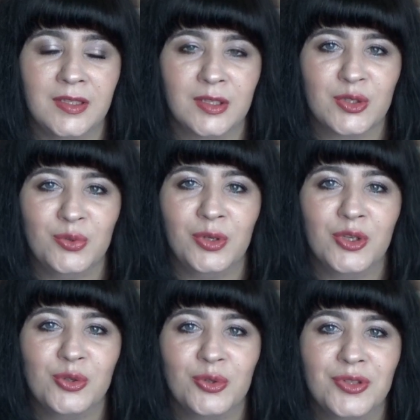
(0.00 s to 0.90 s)
текстуре
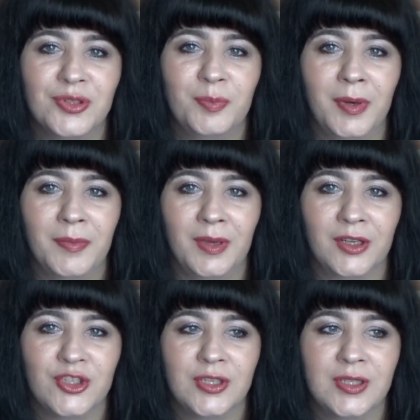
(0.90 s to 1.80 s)
чуть
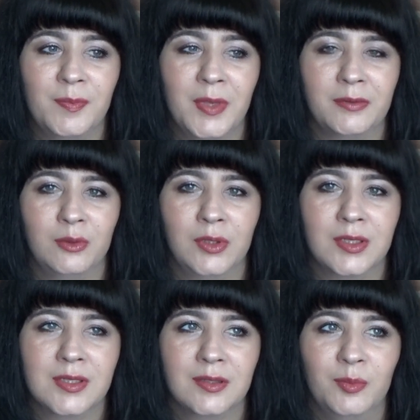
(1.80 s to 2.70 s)
помягче. Если первые у
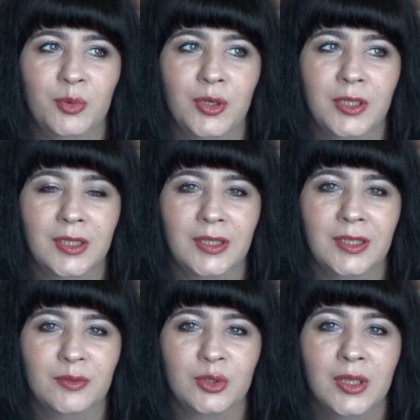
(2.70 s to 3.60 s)
нас более
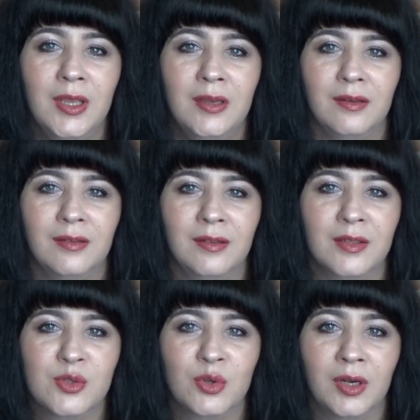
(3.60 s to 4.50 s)
такие вот
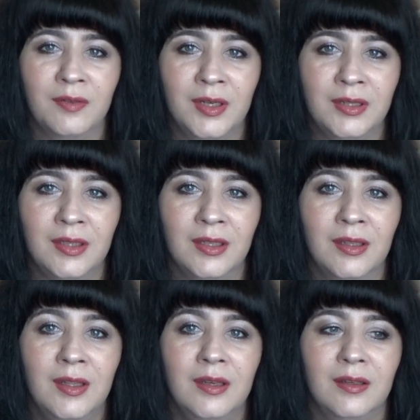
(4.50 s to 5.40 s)

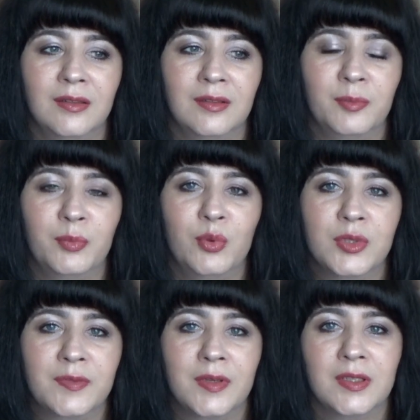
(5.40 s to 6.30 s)
суховатые по
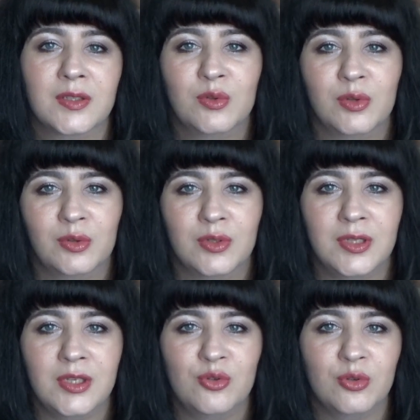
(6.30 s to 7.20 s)
своей текстуре, то
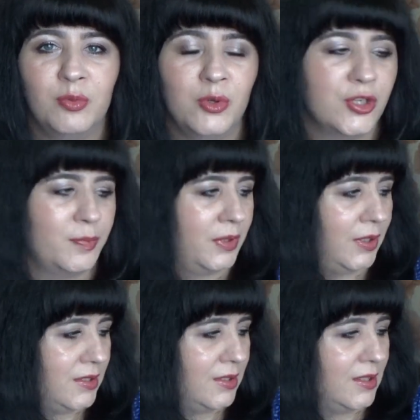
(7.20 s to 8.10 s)
здесь чуть больше
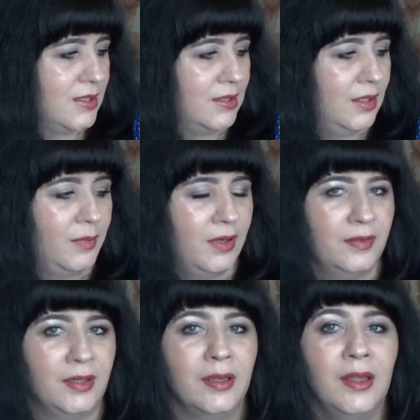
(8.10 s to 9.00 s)
питательности
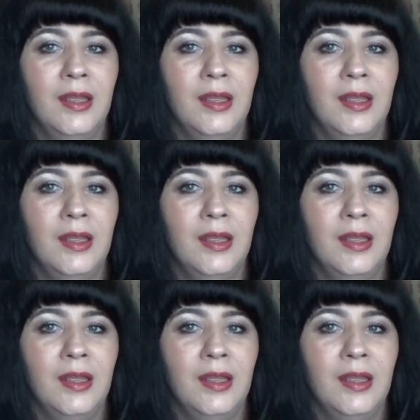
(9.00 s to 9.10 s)
добавили.